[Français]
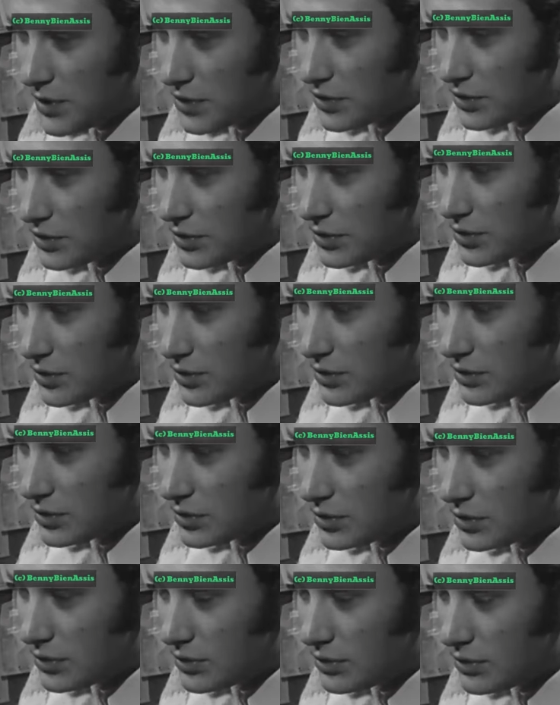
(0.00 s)
pas le,
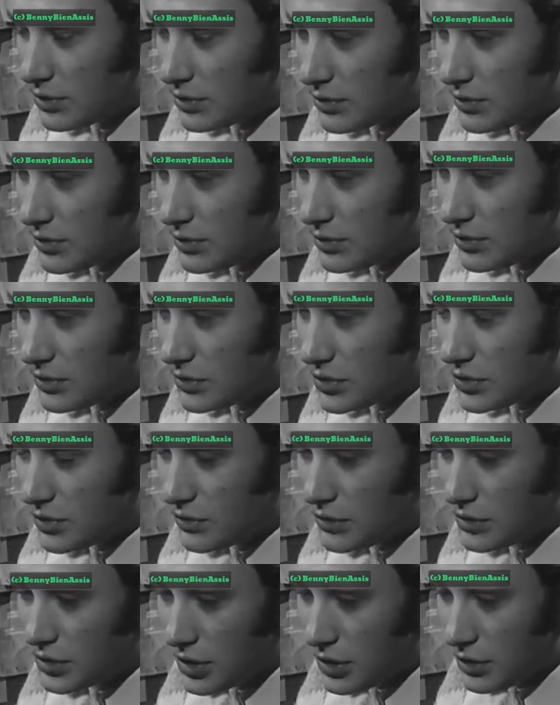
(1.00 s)
ce que
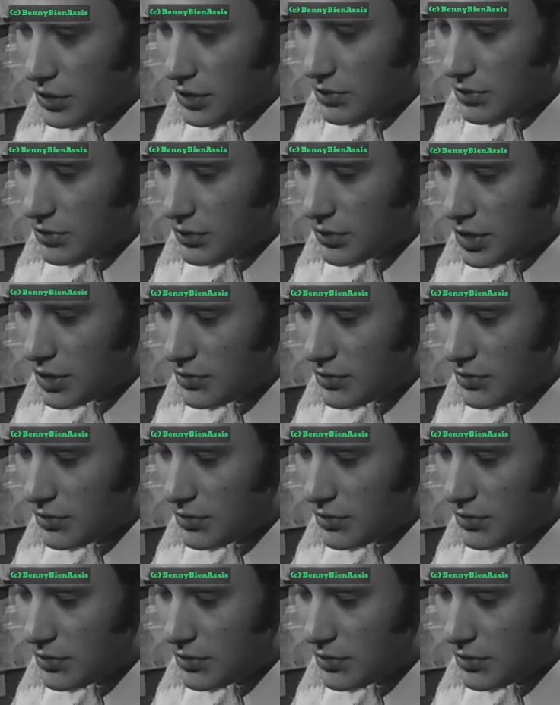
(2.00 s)
veut dire de,